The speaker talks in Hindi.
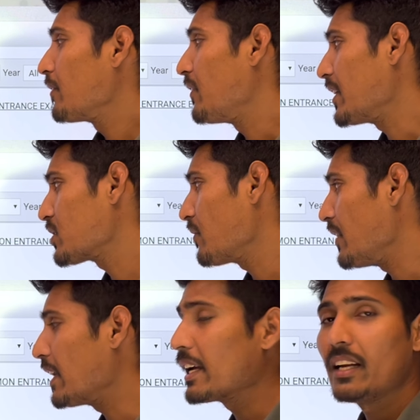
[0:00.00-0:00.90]
फर्स्ट
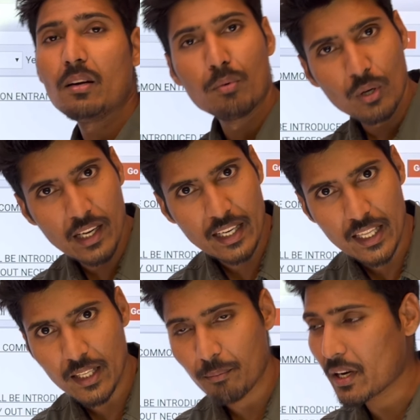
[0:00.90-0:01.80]
वीक के लिए बोला गया
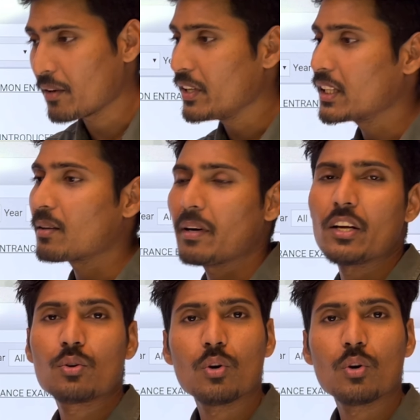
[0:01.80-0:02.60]
था पर अभी तक भाई